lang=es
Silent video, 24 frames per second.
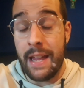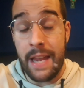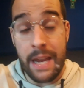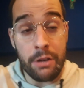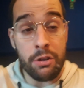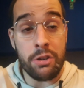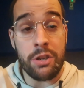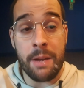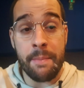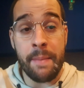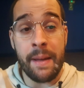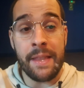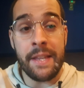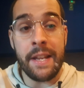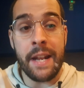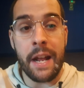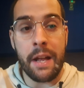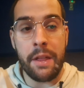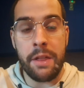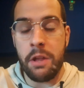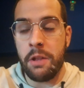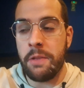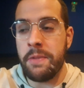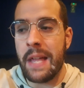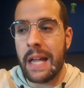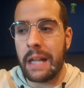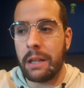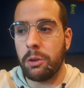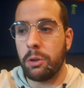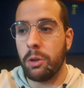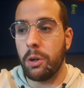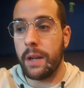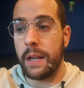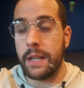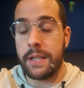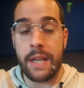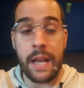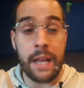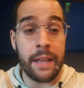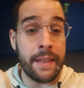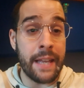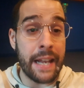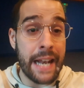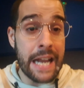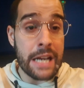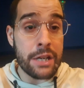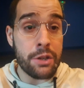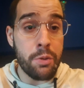Y eso se llama dirección de actores. En
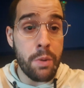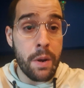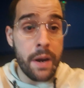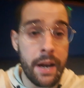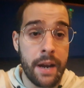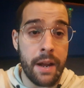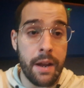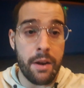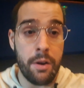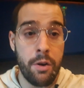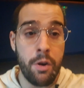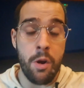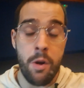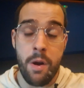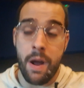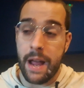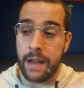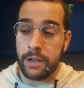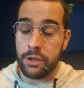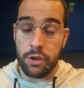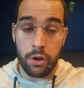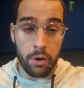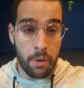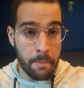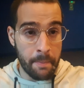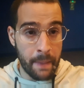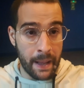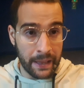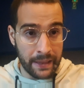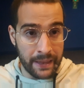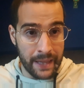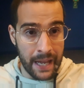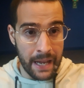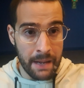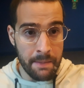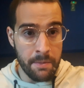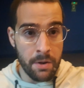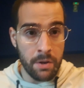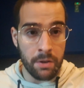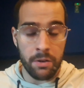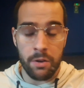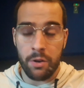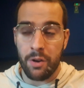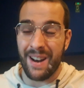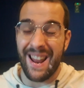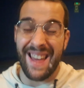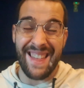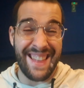The Last Duel lo ha hecho con Matt
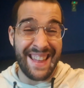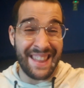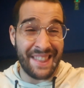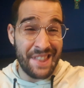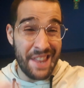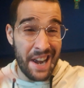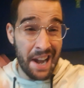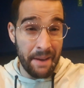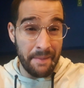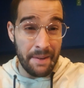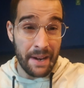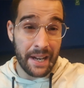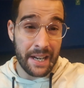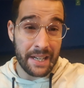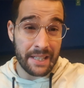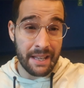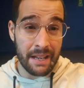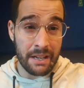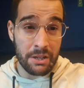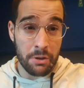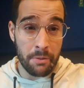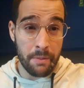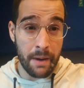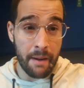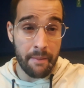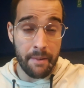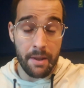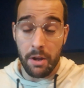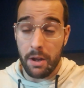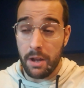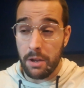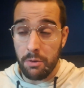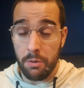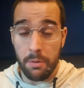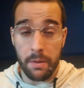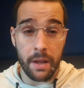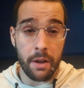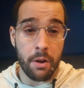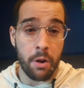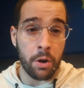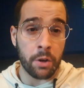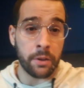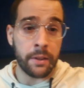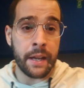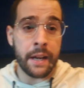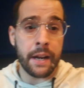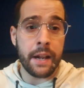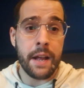Damon, con Adam Driver que está soberbio y Dudy
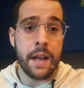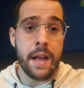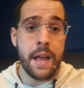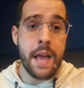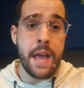Corner.